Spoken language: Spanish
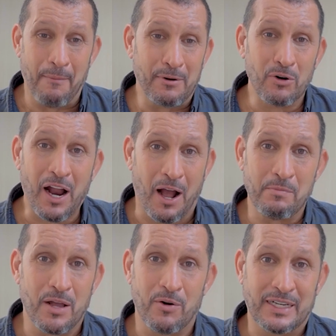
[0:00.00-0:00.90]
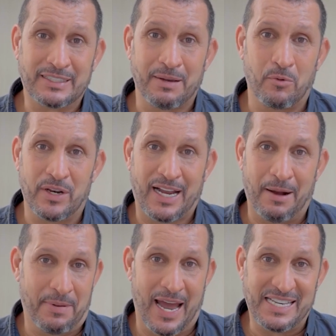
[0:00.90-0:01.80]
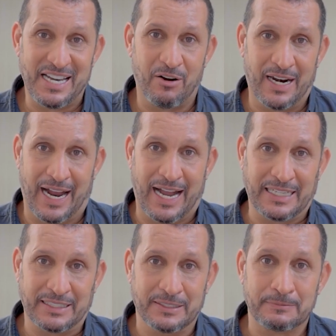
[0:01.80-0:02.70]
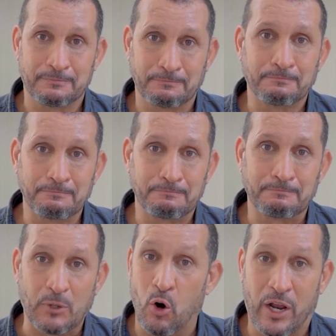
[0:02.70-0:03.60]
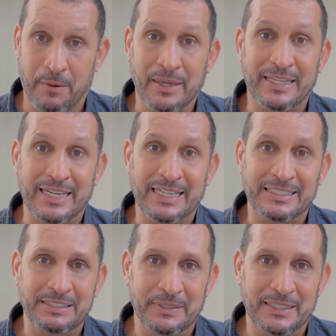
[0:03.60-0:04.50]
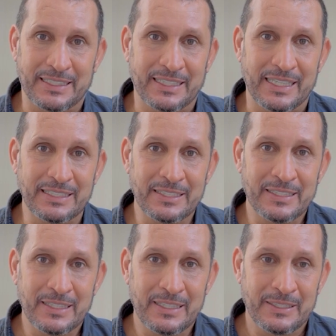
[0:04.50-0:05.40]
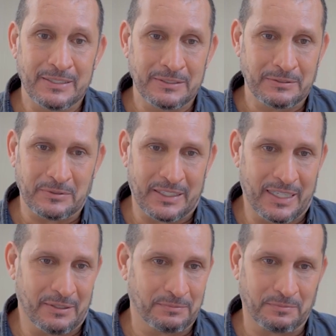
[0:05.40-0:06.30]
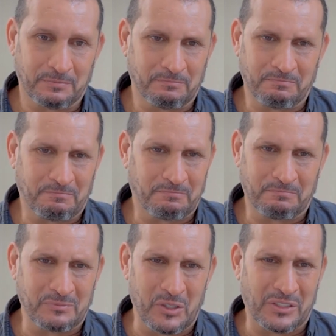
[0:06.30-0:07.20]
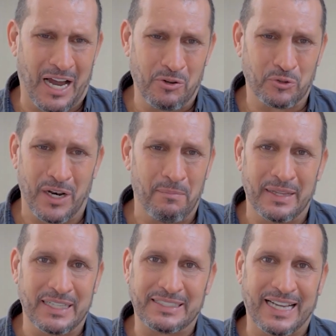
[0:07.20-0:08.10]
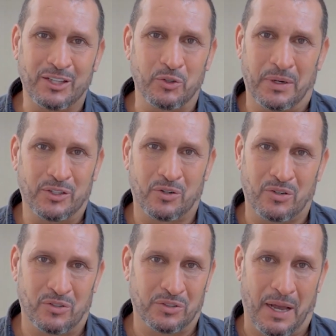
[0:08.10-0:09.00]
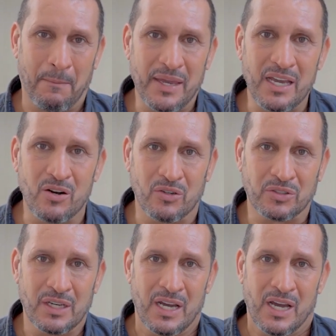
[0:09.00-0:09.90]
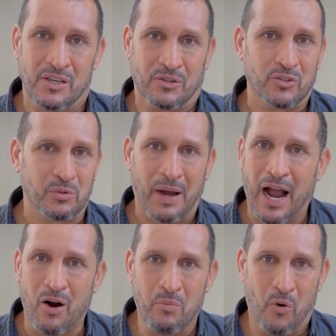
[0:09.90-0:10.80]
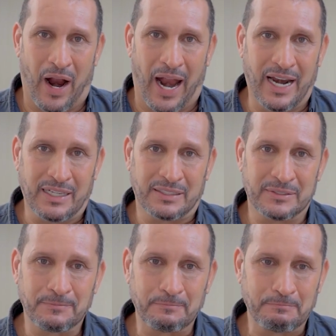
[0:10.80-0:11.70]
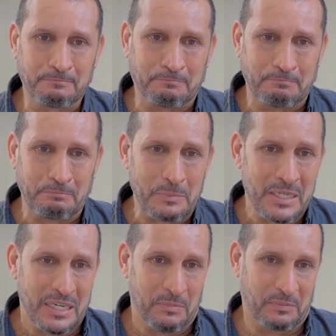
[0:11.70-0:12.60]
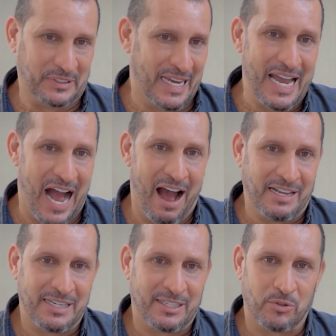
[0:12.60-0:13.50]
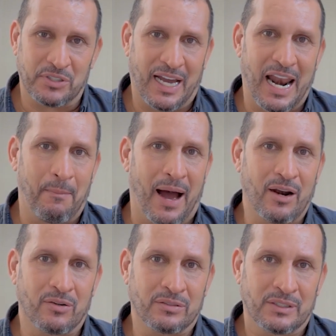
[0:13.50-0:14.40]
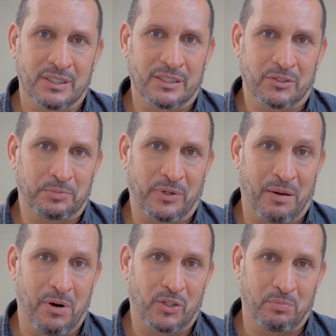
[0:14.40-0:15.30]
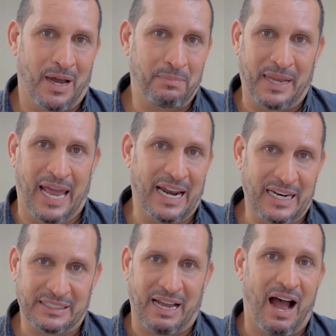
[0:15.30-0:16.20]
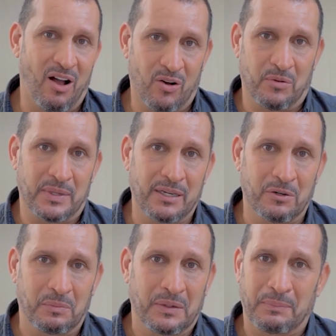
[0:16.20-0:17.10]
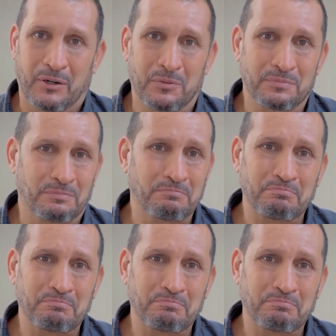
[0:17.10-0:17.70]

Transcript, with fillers: A mí lo que más me duele es que Mónica me ha echado de la casa. O lo que me tiene ¿me entendés? Porque, o sea, yo solamente estaba tomando con los amigos. Yo no tomaba con mujeres. Sí, a veces se nos iba la mano y nos poníamos a tomar viernes, sábado, domingo, pero